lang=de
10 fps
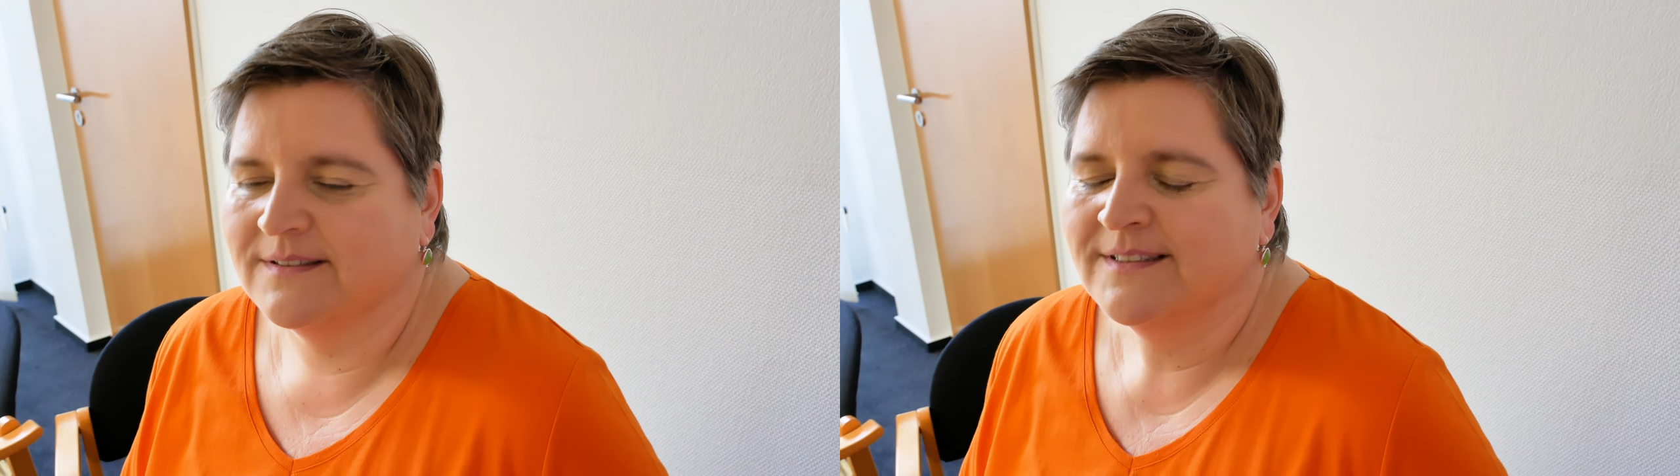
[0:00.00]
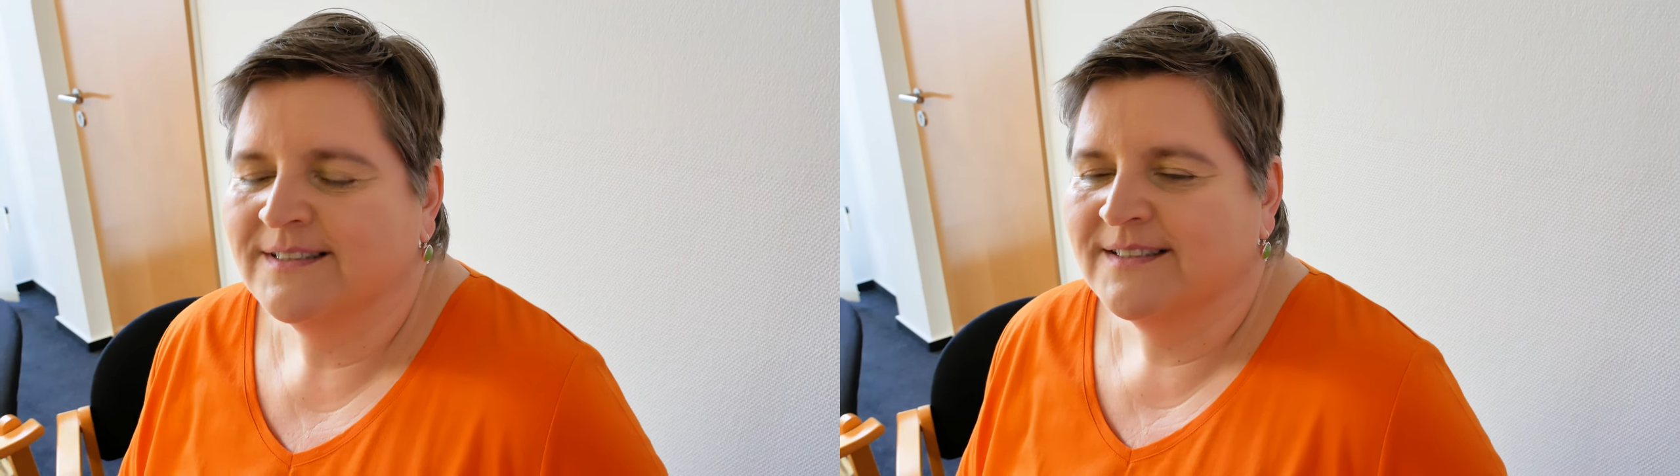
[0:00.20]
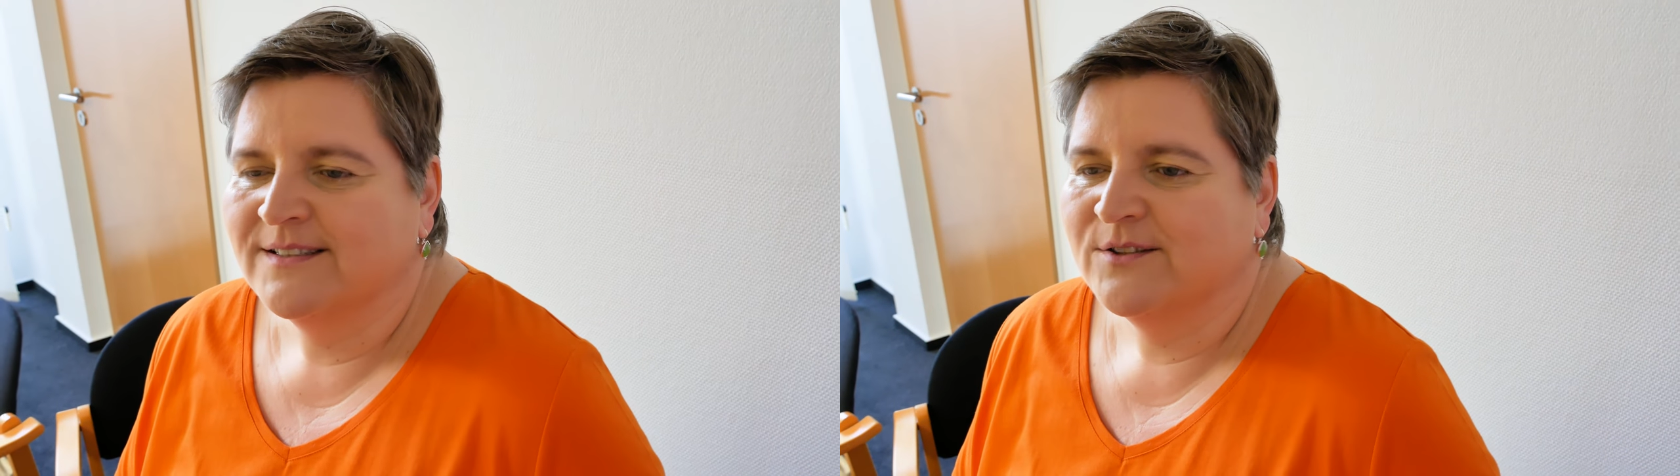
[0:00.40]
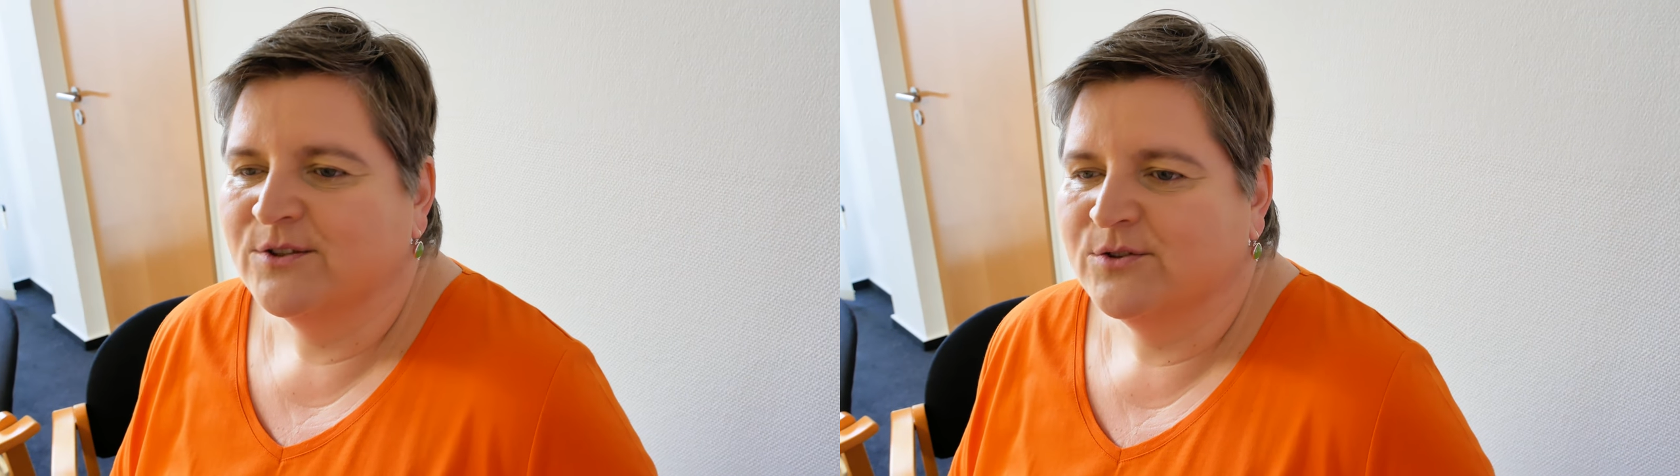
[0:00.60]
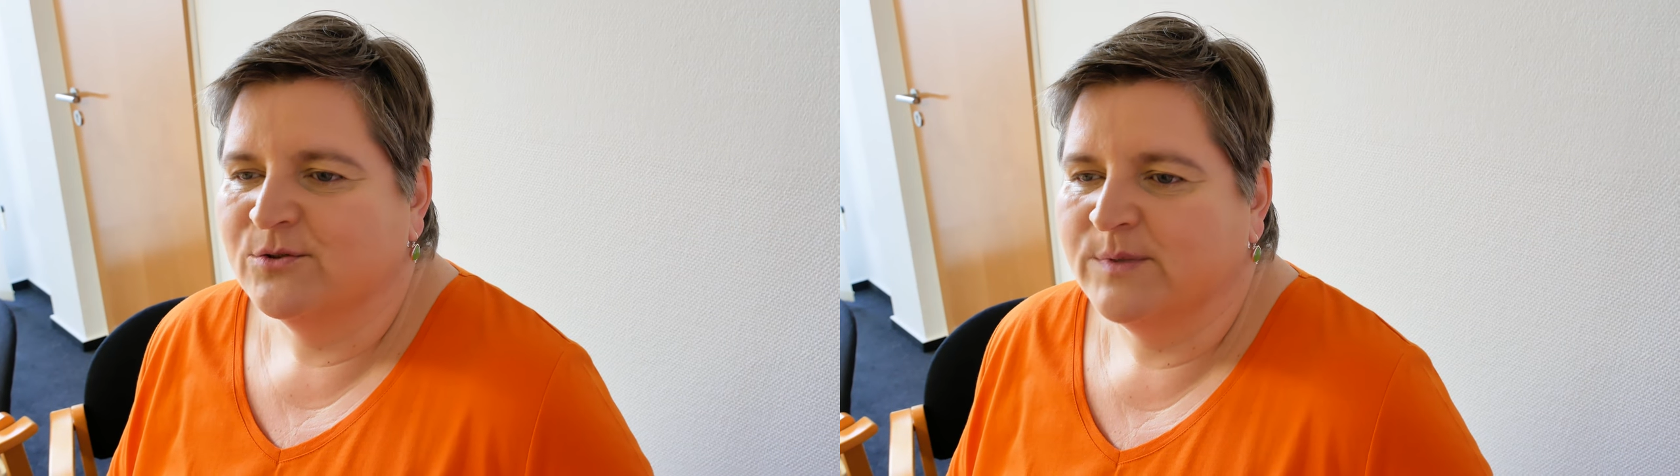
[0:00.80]

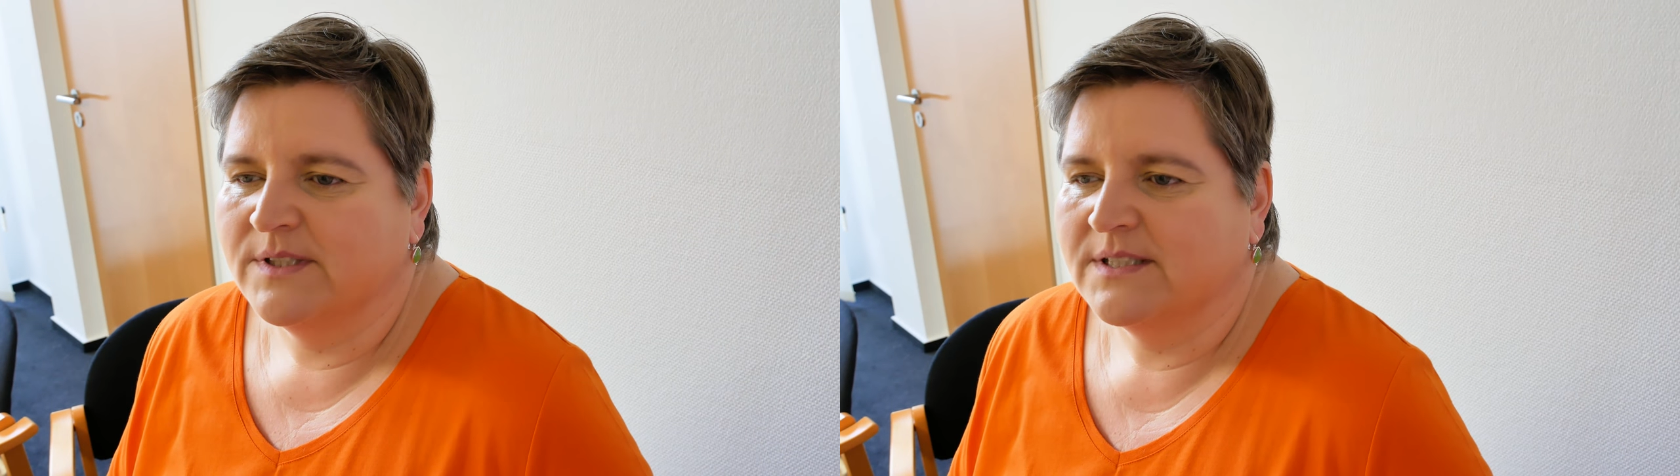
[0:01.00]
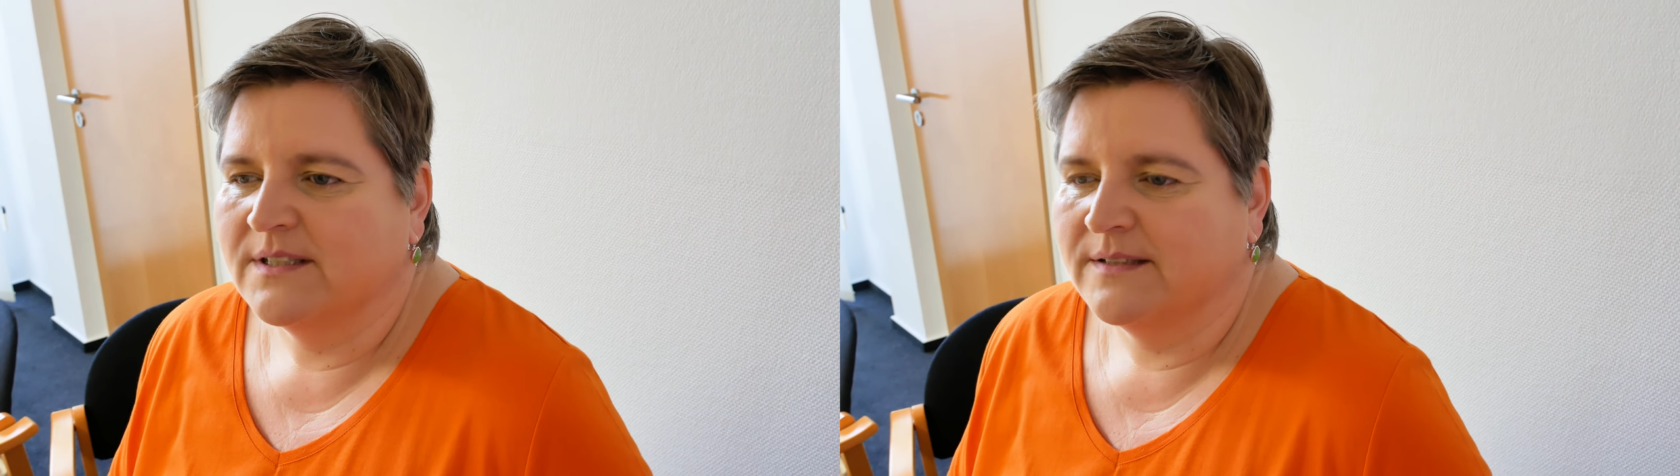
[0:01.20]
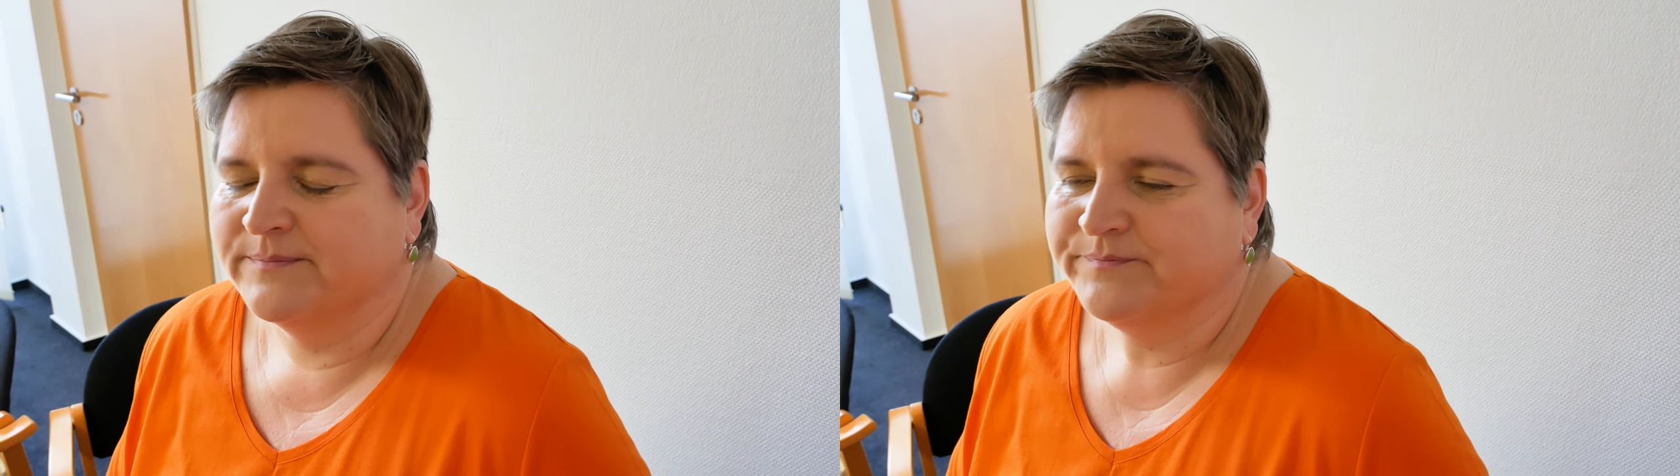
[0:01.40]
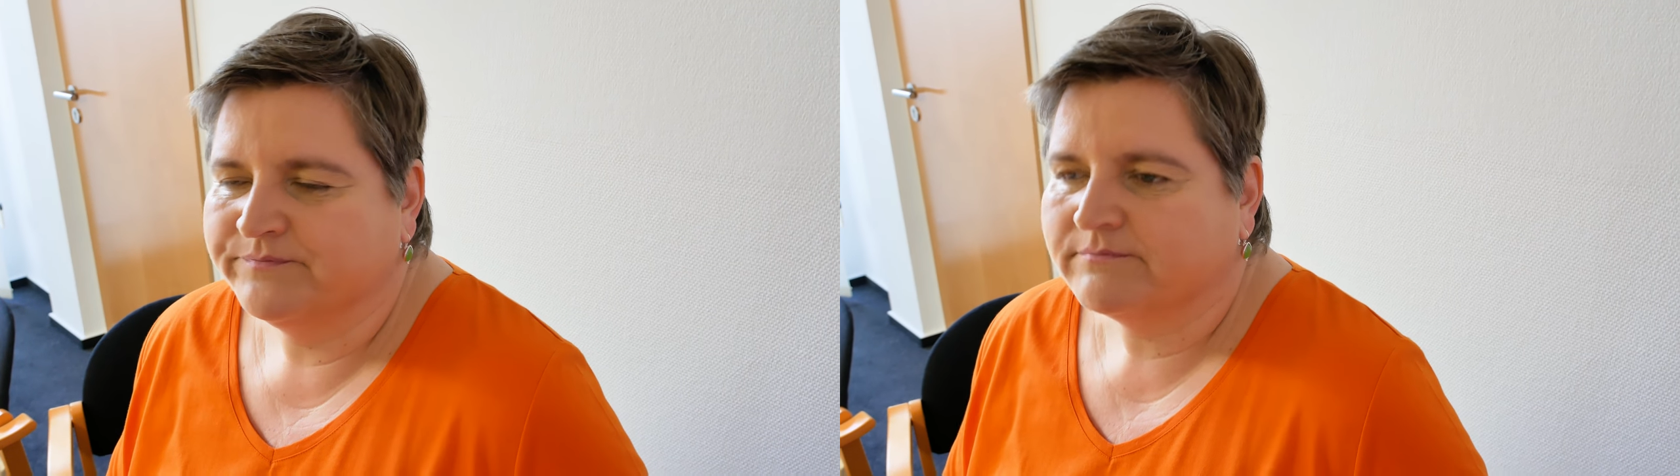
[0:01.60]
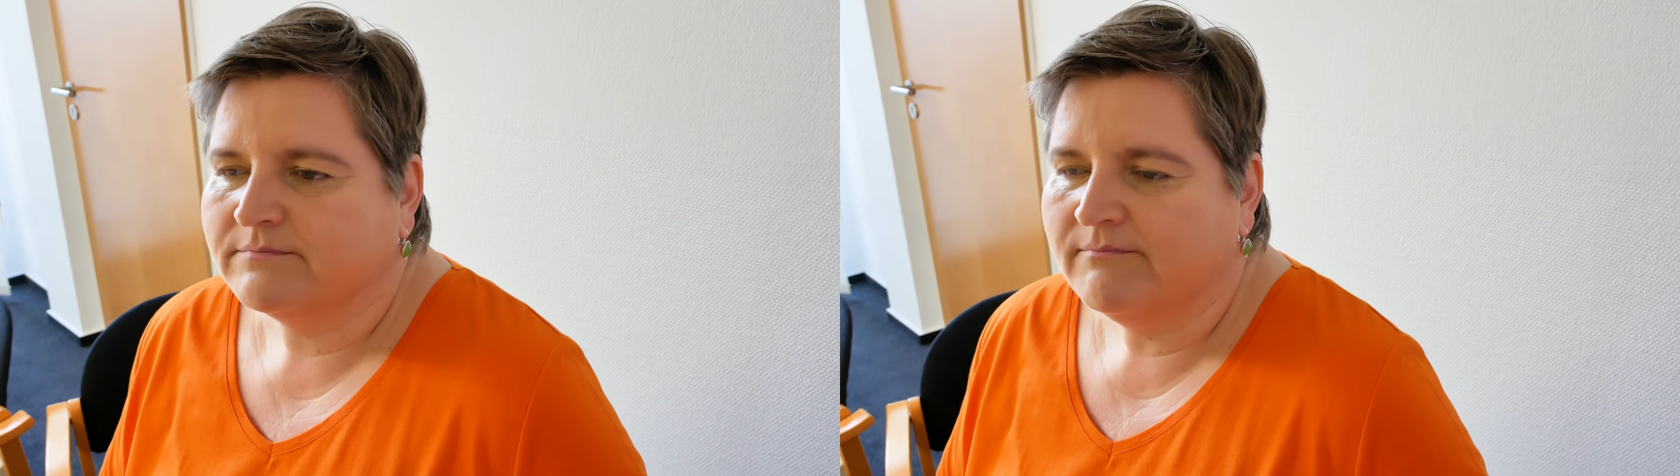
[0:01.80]
Ja. Und so bin ich dann,